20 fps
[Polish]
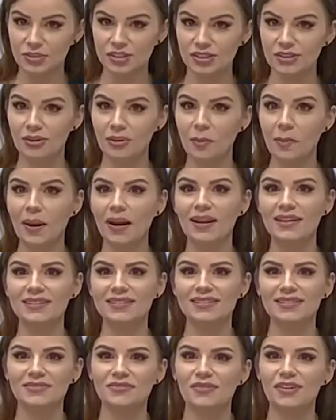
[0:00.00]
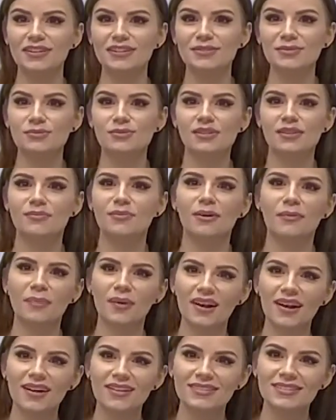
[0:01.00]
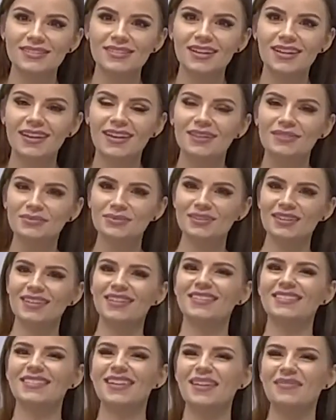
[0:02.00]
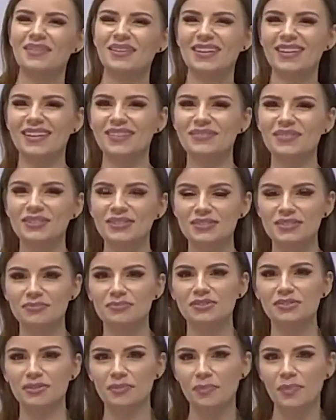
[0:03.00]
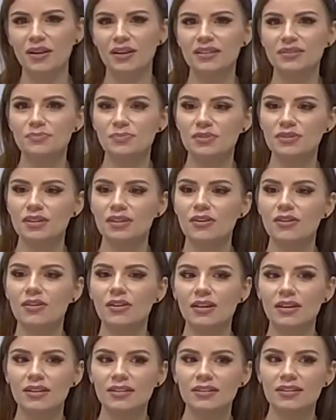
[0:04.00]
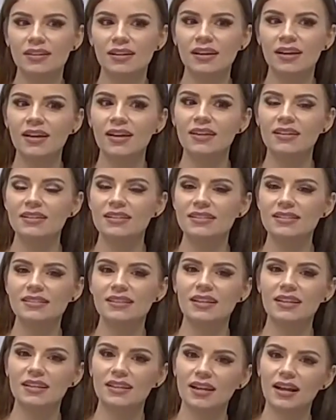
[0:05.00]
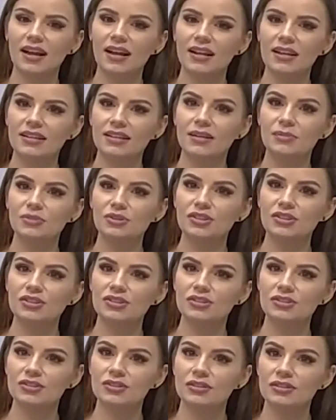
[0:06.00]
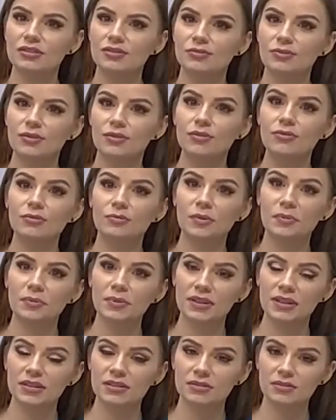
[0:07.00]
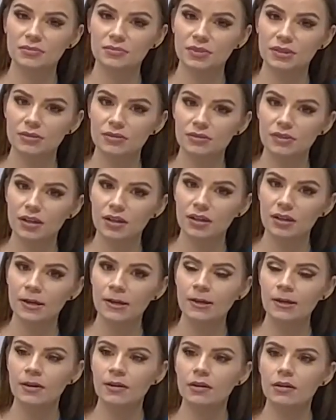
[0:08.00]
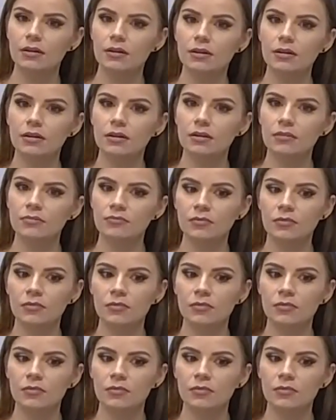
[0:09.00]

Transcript: się nie opalać. Fajne są samoopalacze, już teraz nie ma takiej mody, żeby się opalać, bo ten kolagen niestety, ale nam się niszczy na słonku już po 15 minutach. E,